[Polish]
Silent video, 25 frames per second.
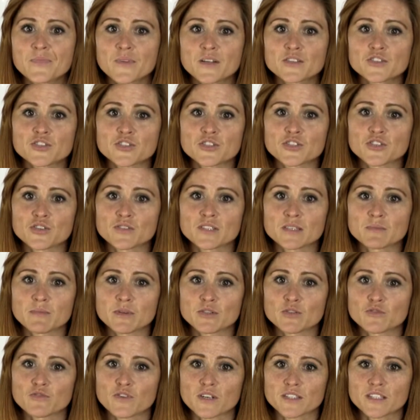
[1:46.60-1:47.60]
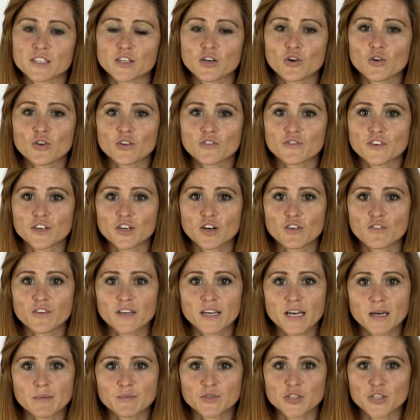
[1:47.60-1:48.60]
3000 metrów w kategorii
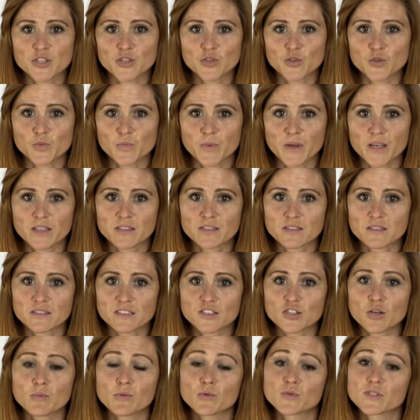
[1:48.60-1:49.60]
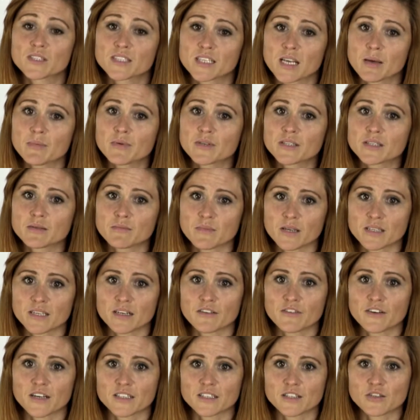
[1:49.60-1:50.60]
wiekowej M65, zdobył srebrny
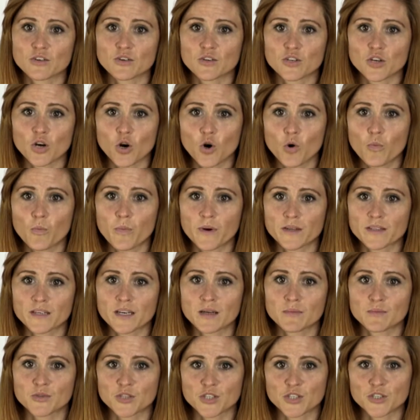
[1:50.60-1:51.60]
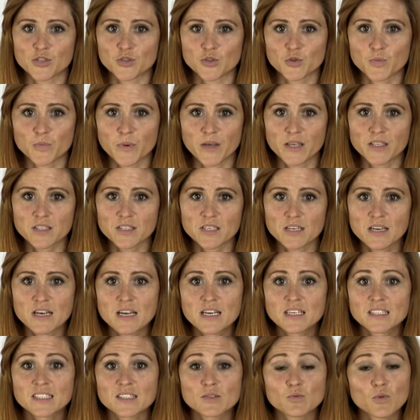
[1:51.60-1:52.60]
medal w kategorii Open M65,
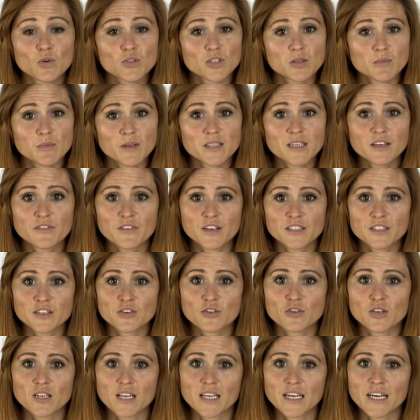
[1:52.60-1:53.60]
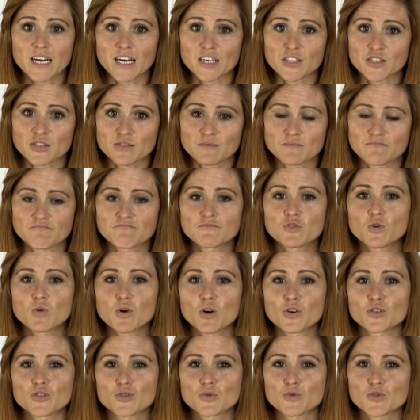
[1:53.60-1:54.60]
złoty medal w kategorii lekarzy.
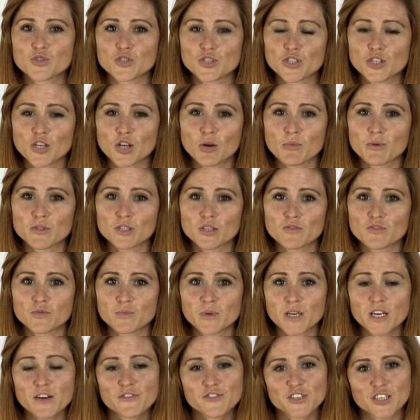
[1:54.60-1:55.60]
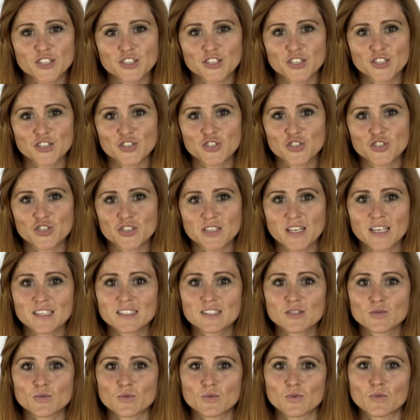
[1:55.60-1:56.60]
Ukończył 3-kilometrowy bieg w czasie
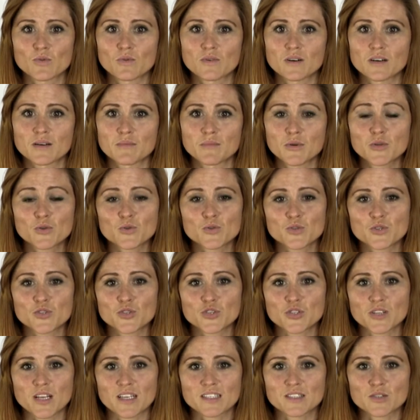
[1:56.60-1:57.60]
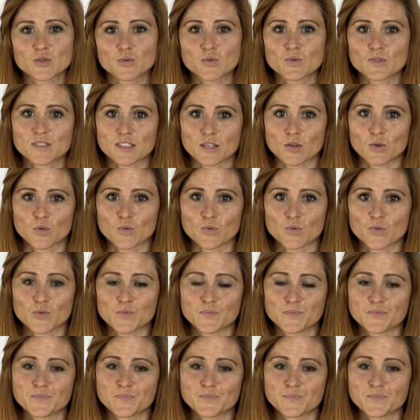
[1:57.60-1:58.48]
13 minut 13 sekund.